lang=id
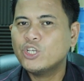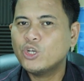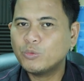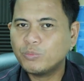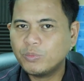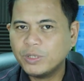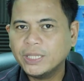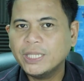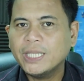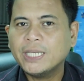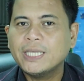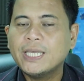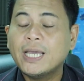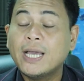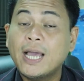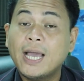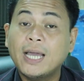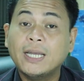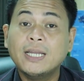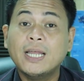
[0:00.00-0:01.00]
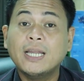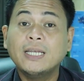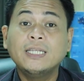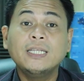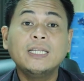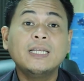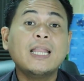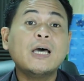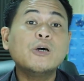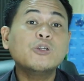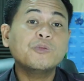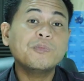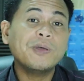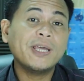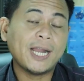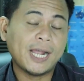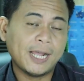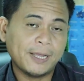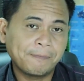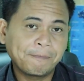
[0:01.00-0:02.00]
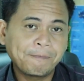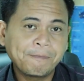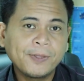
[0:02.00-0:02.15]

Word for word: geopolitik yang ada di Laut Merah.